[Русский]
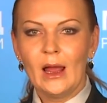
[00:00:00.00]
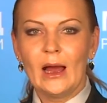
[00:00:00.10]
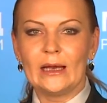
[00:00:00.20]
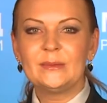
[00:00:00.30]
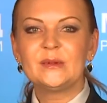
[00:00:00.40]

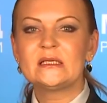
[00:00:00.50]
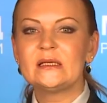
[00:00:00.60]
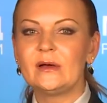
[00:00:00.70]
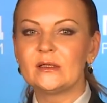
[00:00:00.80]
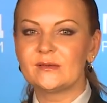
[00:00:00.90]
Они
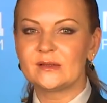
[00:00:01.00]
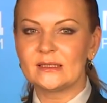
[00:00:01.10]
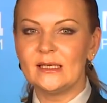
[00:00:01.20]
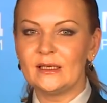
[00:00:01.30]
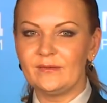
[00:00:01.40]
подозреваются в
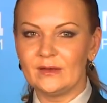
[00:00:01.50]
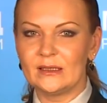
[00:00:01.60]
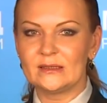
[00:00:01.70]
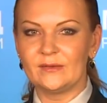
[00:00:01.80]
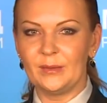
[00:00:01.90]
создании
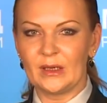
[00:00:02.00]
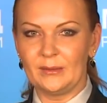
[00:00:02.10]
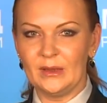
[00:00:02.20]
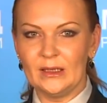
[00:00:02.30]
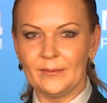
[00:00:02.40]
финансовой
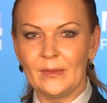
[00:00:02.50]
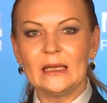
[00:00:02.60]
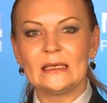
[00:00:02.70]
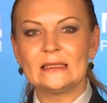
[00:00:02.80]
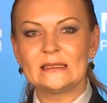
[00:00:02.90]
пирамиды
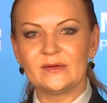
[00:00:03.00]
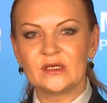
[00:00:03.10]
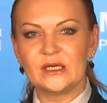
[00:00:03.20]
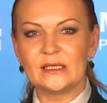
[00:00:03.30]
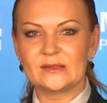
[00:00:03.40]
и для
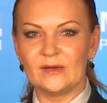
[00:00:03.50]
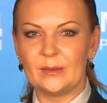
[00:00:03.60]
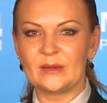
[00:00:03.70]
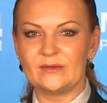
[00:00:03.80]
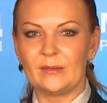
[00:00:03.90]
совершения своей
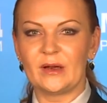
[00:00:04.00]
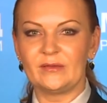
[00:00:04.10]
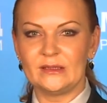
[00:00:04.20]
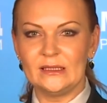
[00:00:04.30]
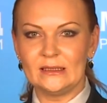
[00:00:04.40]

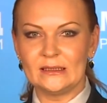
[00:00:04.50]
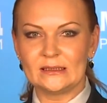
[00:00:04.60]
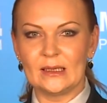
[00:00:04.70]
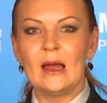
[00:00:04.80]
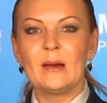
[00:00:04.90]
противоправной
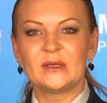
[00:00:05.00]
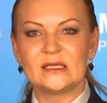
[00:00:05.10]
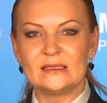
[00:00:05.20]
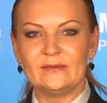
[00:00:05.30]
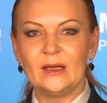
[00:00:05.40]
деятельности
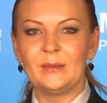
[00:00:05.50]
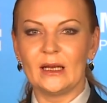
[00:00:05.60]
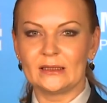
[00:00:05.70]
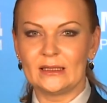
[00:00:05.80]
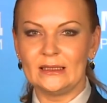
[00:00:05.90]
подозреваемые
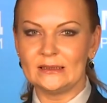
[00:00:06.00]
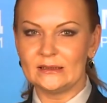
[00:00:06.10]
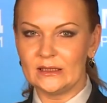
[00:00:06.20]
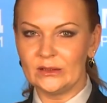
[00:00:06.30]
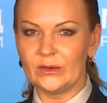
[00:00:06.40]
открыли на
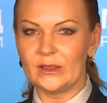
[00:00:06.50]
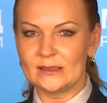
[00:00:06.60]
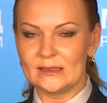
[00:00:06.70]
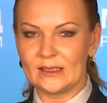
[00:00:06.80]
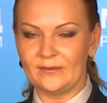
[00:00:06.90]
территории
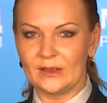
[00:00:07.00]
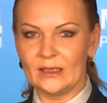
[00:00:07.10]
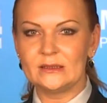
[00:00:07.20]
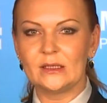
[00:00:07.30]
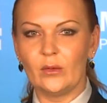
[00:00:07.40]
Российской
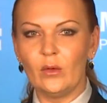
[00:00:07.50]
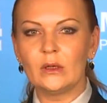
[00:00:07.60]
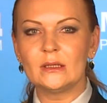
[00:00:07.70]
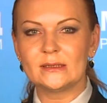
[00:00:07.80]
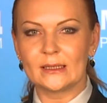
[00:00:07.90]
Федерации
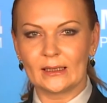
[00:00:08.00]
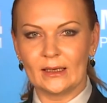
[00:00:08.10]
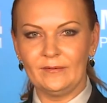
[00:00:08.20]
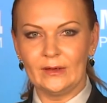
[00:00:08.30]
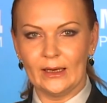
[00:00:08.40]
около
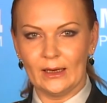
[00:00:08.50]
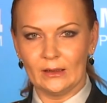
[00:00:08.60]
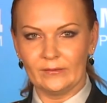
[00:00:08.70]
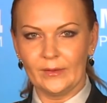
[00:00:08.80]
40 филиалов.